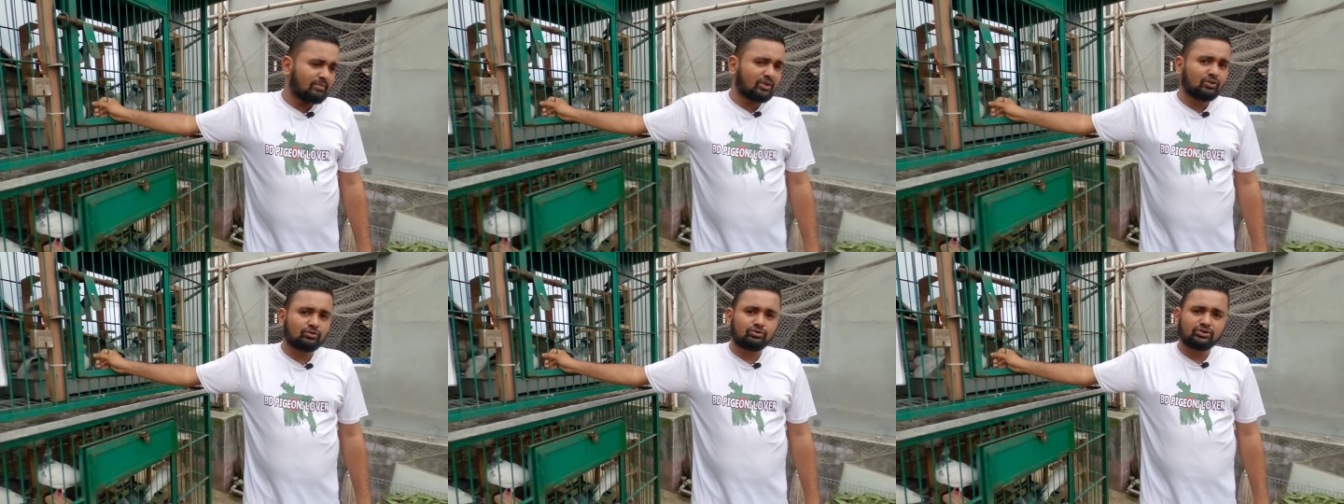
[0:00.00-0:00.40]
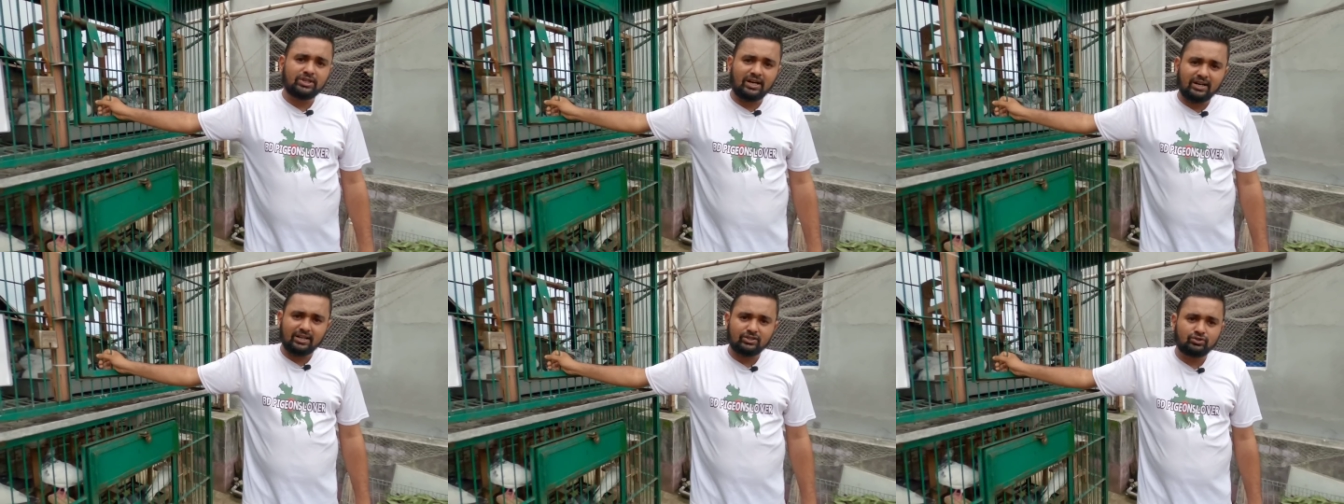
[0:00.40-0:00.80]
আমার নতুন
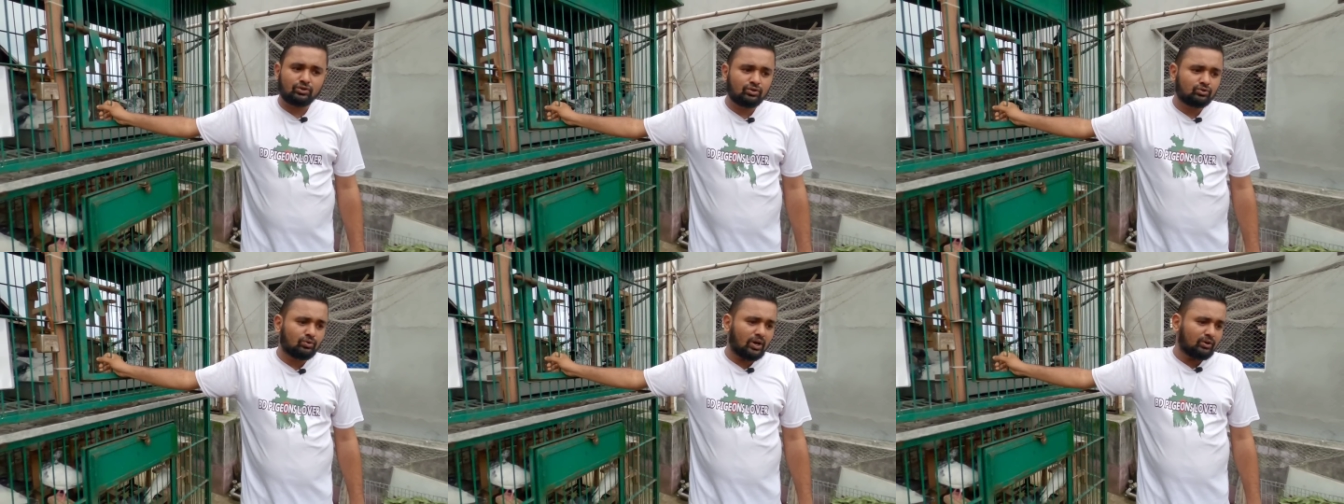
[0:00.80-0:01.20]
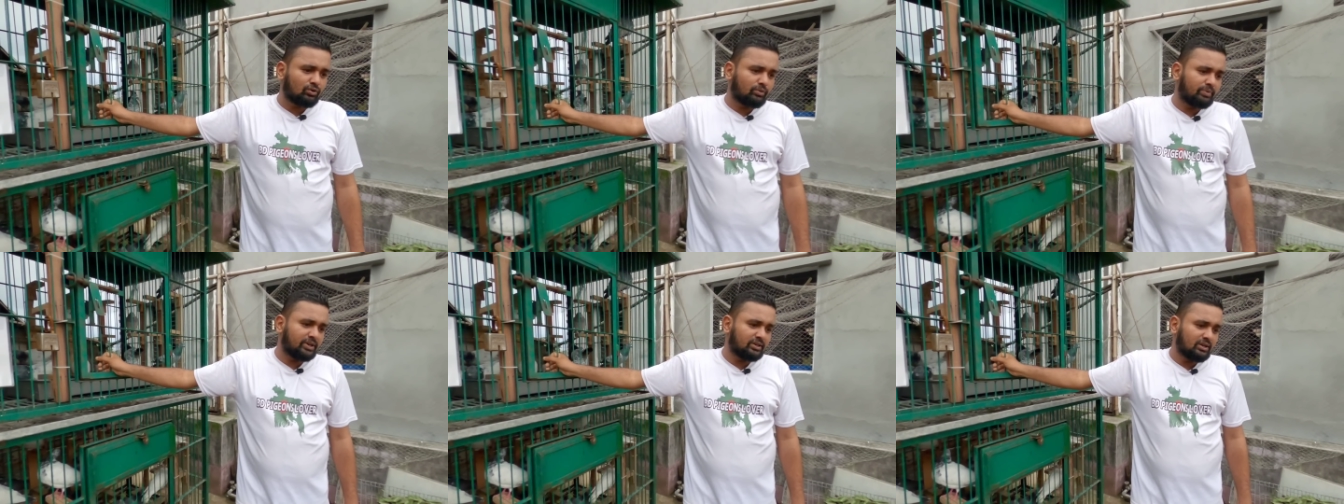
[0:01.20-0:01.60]
চ্যানেলটার জন্য দোয়া
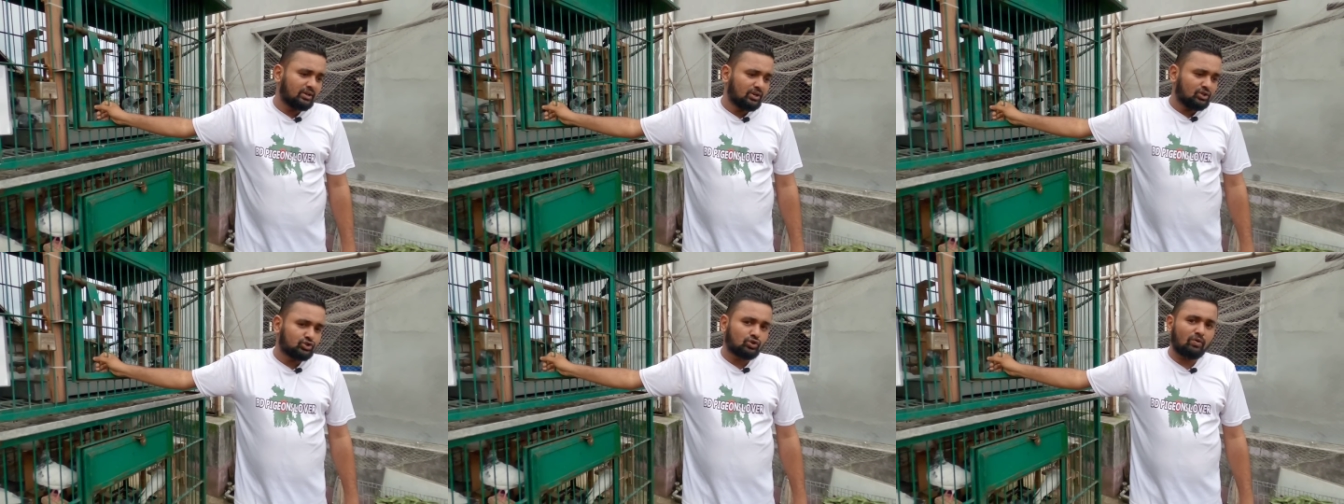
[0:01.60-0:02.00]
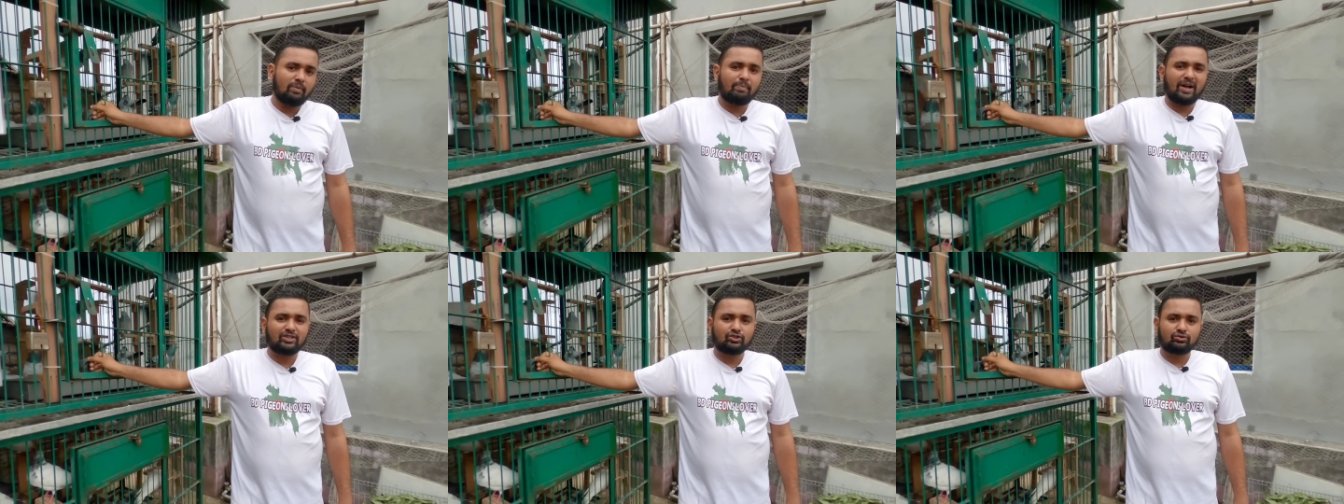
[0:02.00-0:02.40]
করবেন
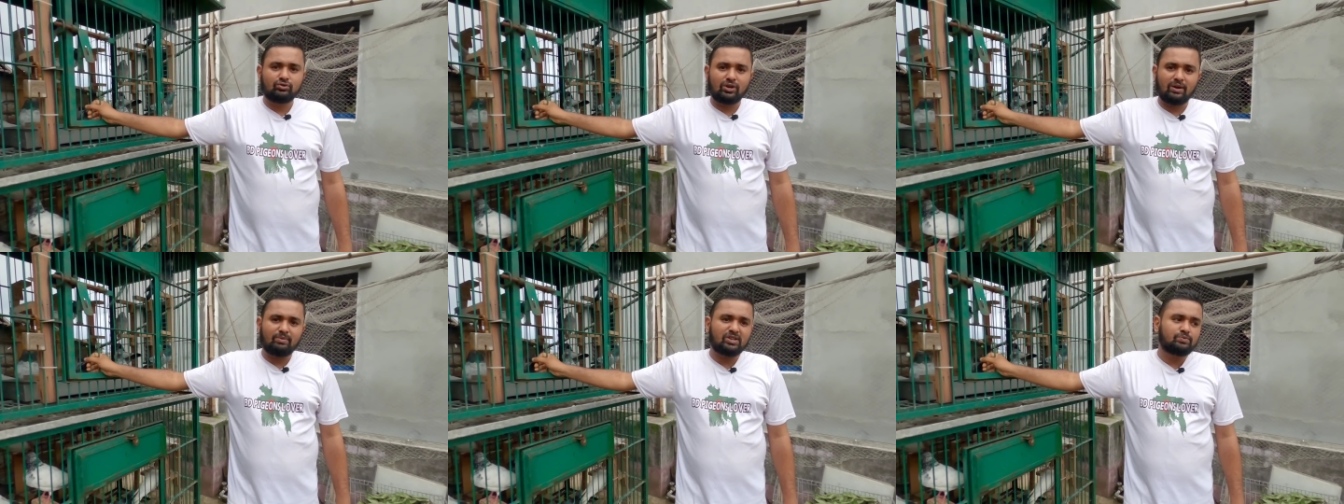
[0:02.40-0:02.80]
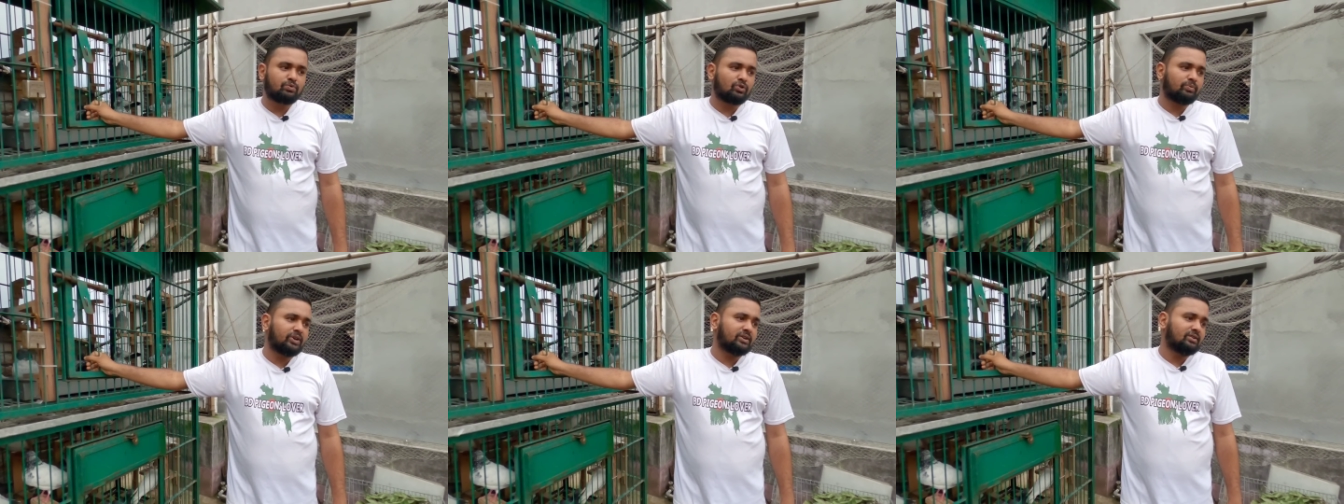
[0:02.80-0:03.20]
সবাই পাঁচক্ত নামাজ
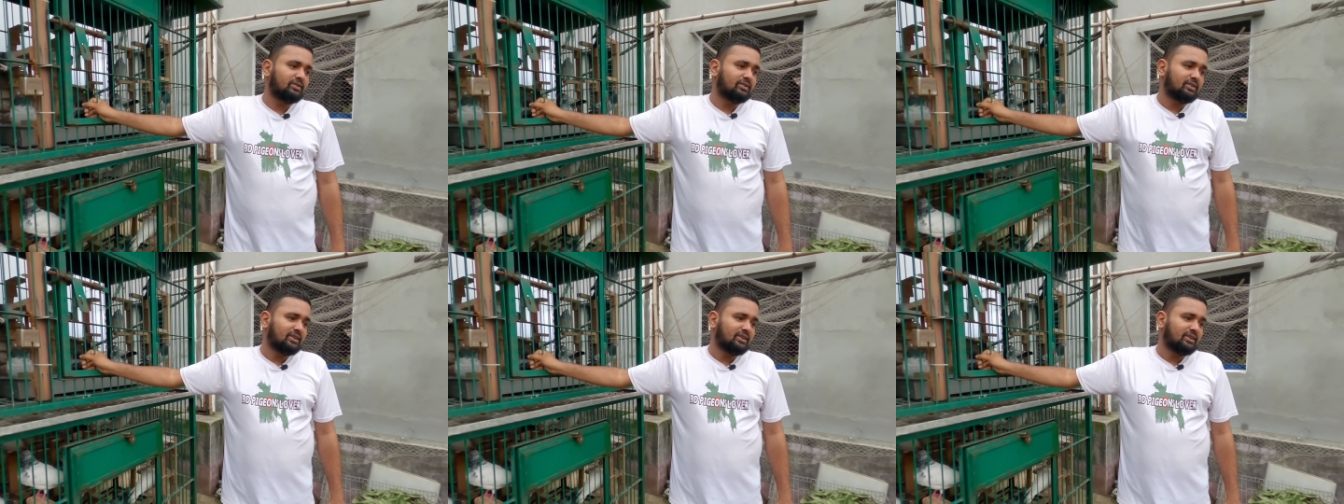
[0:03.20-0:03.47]
পড়বেন